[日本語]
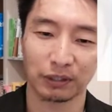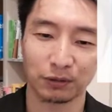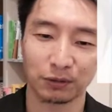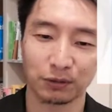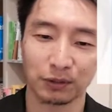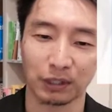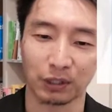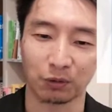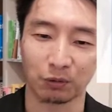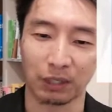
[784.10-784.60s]
型の
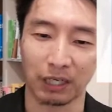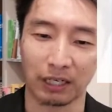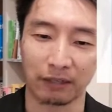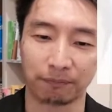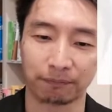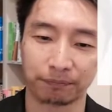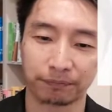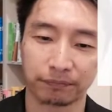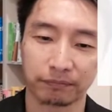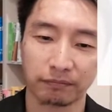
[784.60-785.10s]
集客
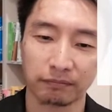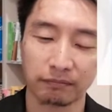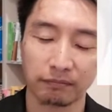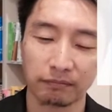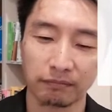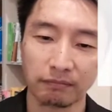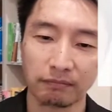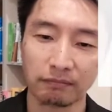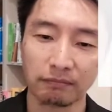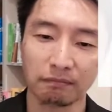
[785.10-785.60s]
は、
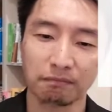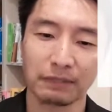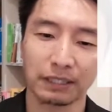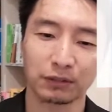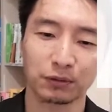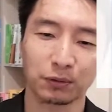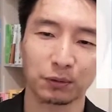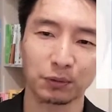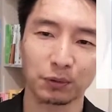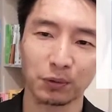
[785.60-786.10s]

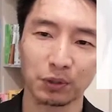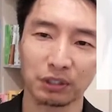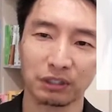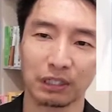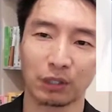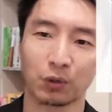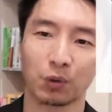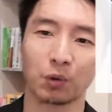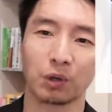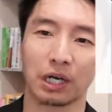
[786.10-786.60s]
まあその
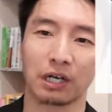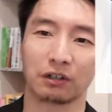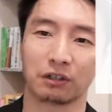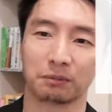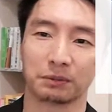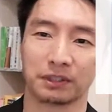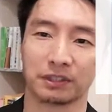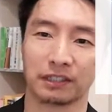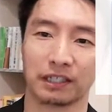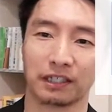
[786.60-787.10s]
時には効果ある
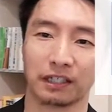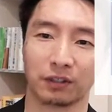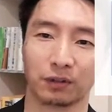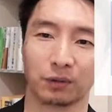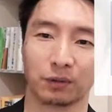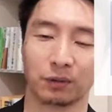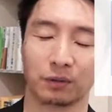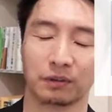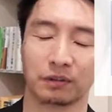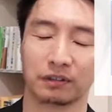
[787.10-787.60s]
かもしれないけ
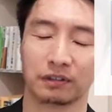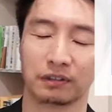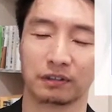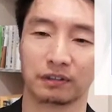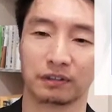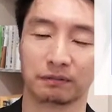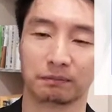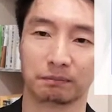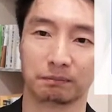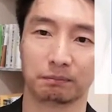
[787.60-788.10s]
ど、
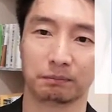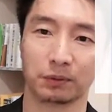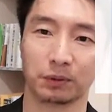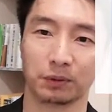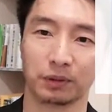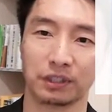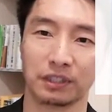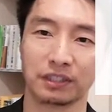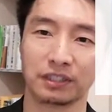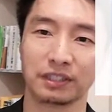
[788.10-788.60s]

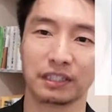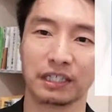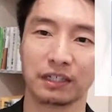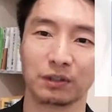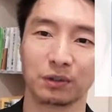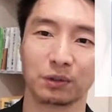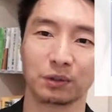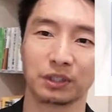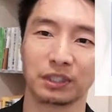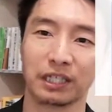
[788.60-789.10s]
もう1
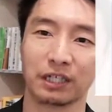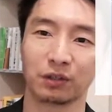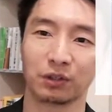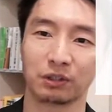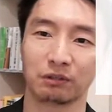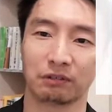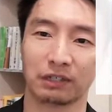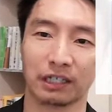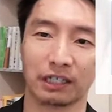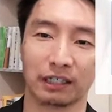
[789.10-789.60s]
年後、2年
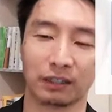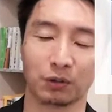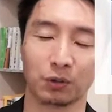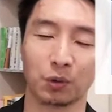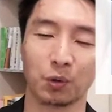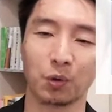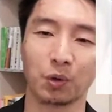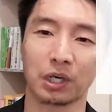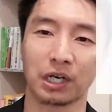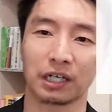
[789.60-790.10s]
後には
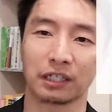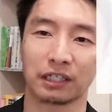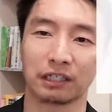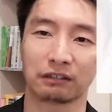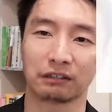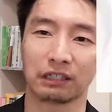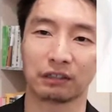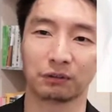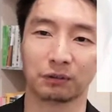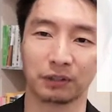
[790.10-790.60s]
効果が
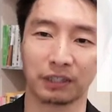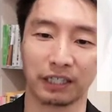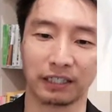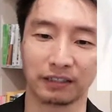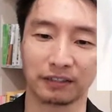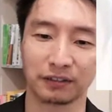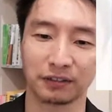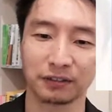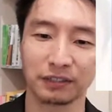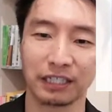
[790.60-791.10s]
なくなるの
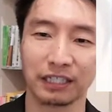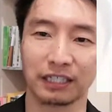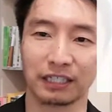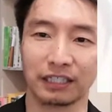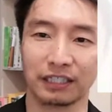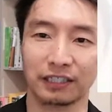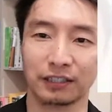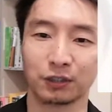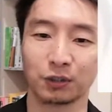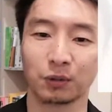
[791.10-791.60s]
で、常
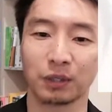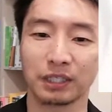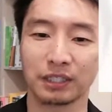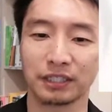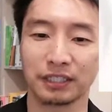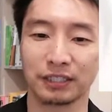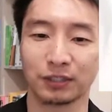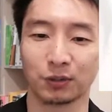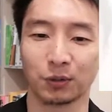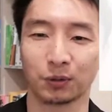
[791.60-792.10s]
に忙
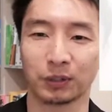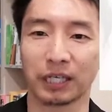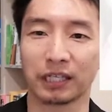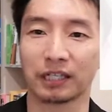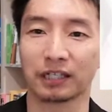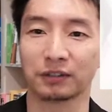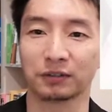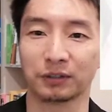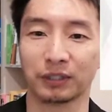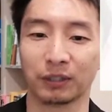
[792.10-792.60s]
しい状
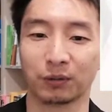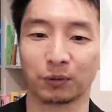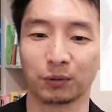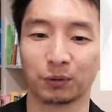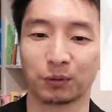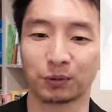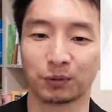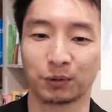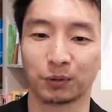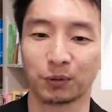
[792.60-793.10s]
態なんですよね。
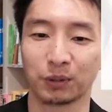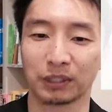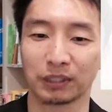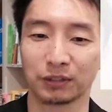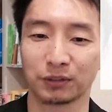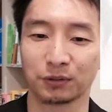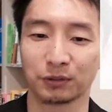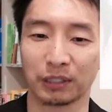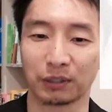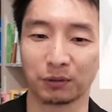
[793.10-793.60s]
このフロー
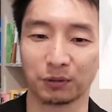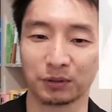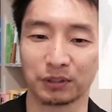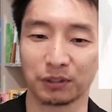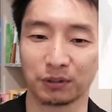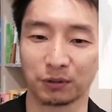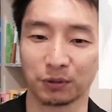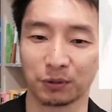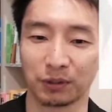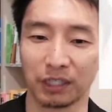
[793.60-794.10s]
型集客をし
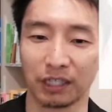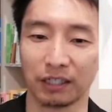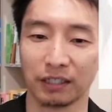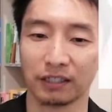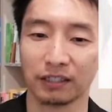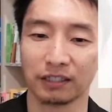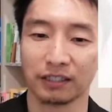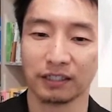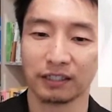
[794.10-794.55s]
ている人って。